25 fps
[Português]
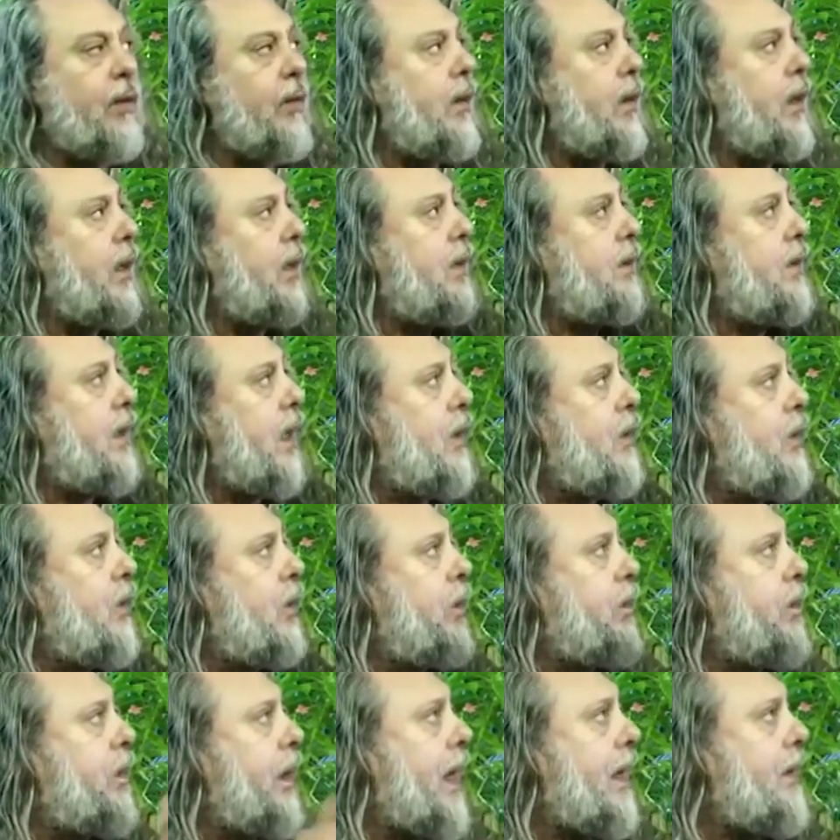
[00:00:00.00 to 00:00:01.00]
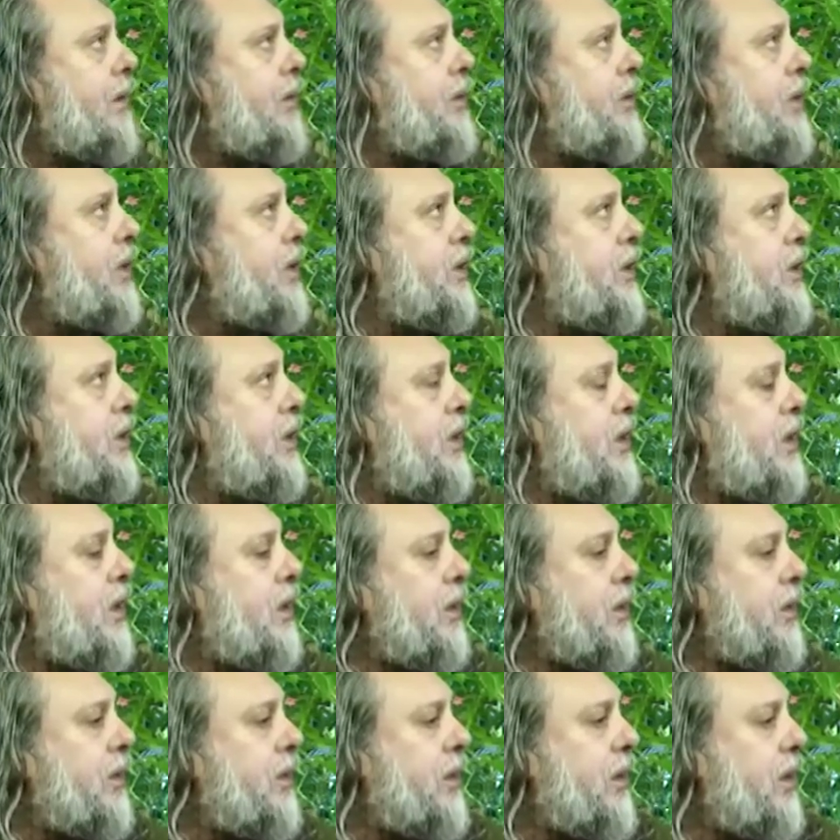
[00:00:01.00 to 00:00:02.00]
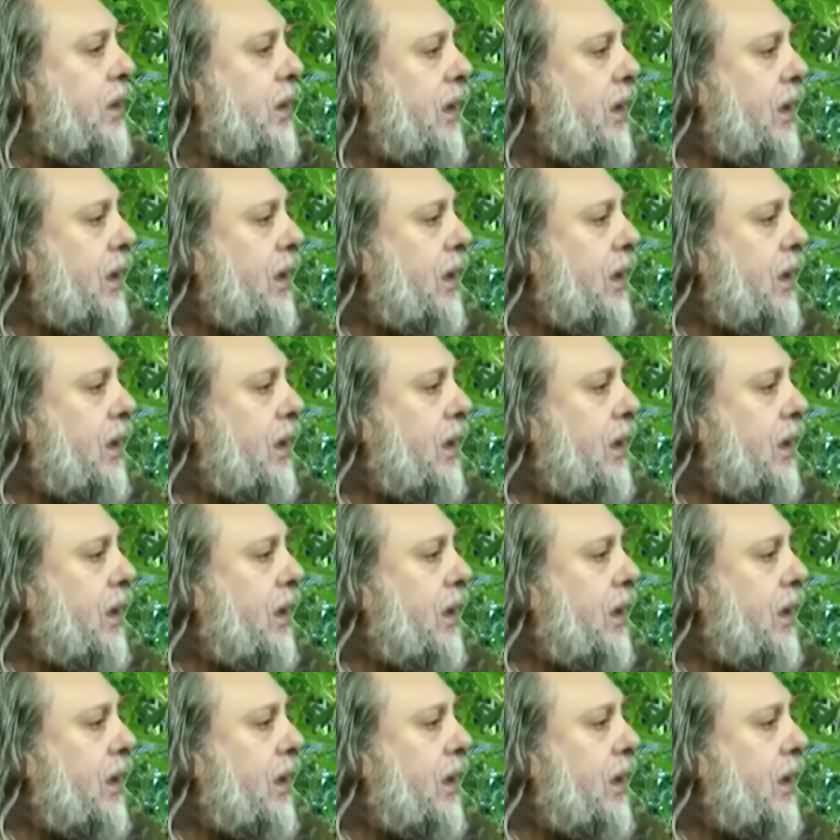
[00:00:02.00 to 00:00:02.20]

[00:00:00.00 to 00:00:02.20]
ou ele está culpado diante de Deus.